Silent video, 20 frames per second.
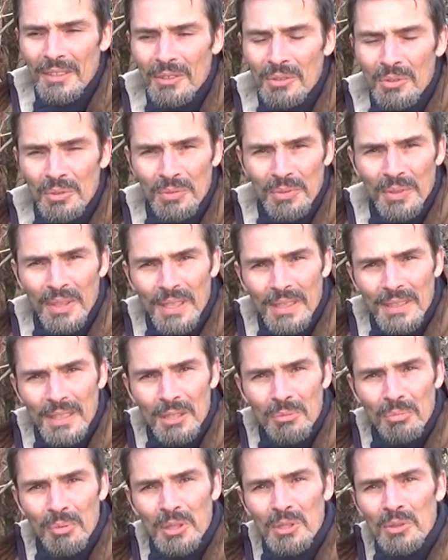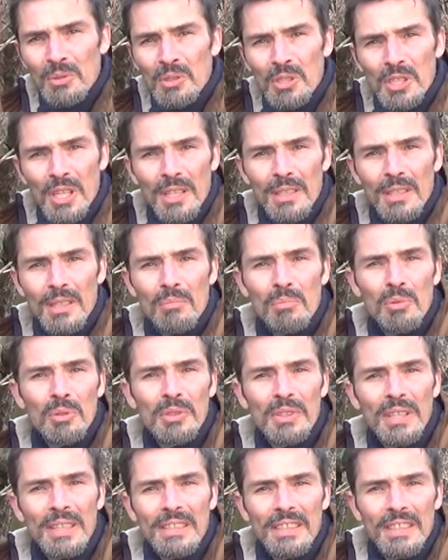de faire un espèce de jardin
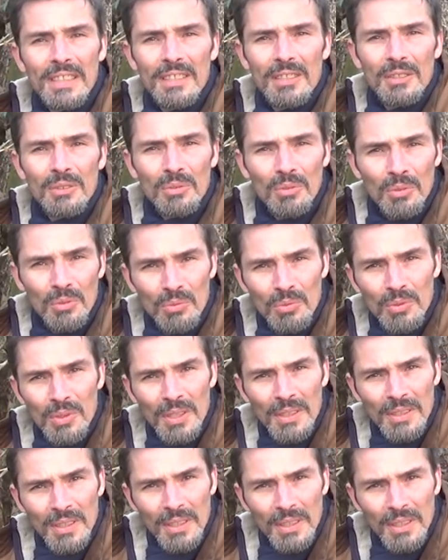botanique de tout un